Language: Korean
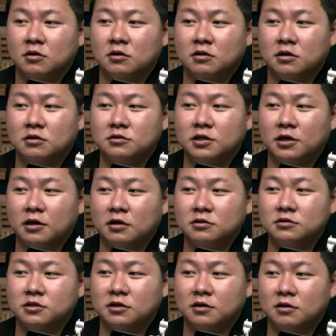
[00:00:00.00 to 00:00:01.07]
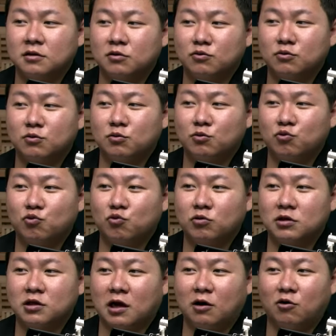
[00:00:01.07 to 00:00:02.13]
일단 제가 이제
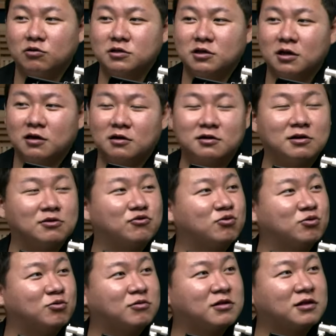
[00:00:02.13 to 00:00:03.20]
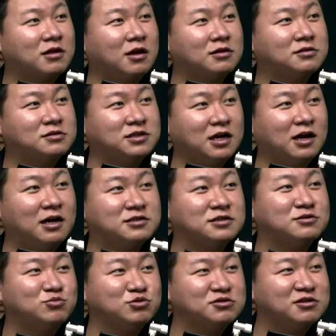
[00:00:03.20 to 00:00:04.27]
여기 다 어떻게 그래도 다들 잘
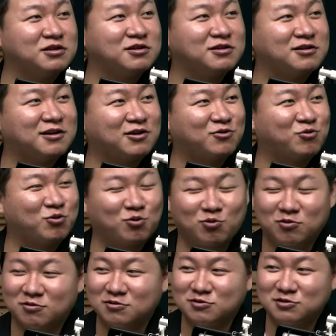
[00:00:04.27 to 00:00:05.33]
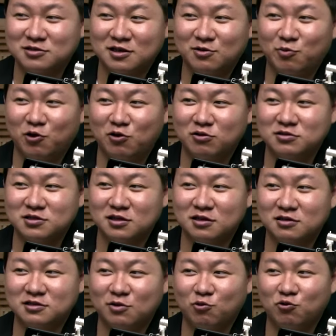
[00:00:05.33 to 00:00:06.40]
아시는 분들이 이번
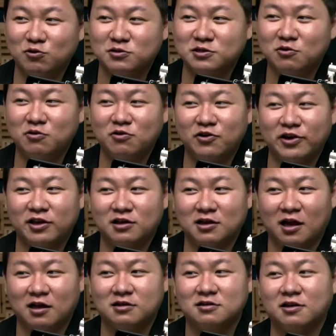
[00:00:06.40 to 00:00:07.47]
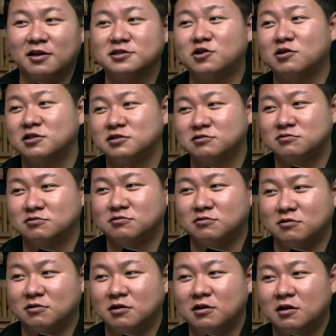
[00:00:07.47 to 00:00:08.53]
이제 재보궐 선거에 다들 계셔가지고
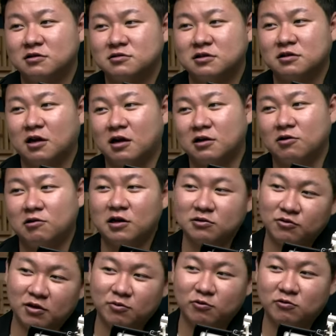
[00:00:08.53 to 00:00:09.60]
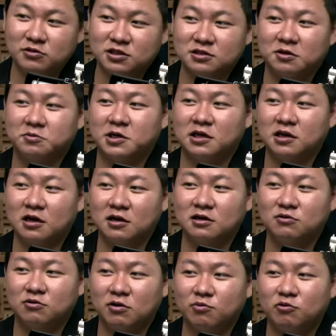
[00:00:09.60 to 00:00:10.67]
예. 이제 다 연락도 해보고 직접
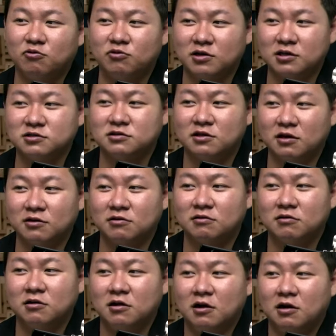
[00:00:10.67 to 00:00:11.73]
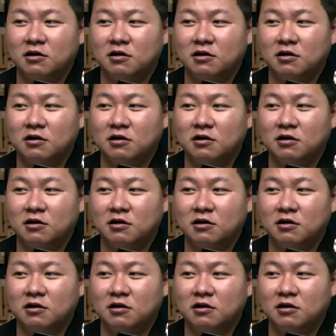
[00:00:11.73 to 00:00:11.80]
찾아가기도 해보고 그랬는데요. 예.